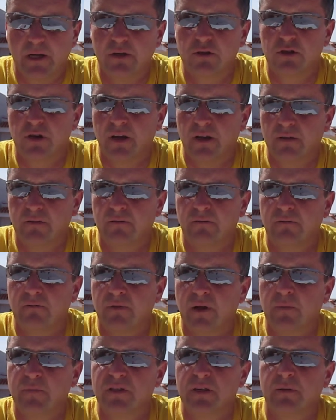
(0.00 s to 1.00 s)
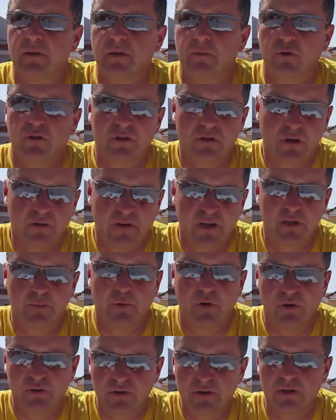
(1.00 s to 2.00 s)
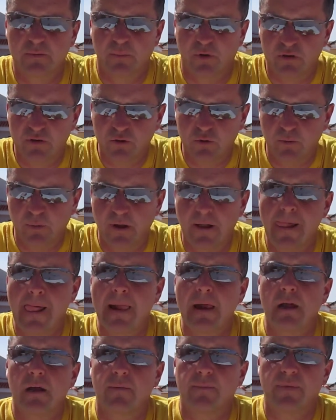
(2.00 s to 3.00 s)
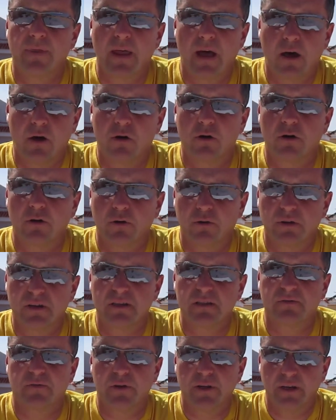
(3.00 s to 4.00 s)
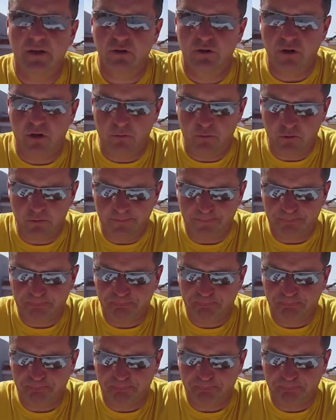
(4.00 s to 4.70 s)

chciałem Wam zademonstrować prosty sposób na ochronę swojego domu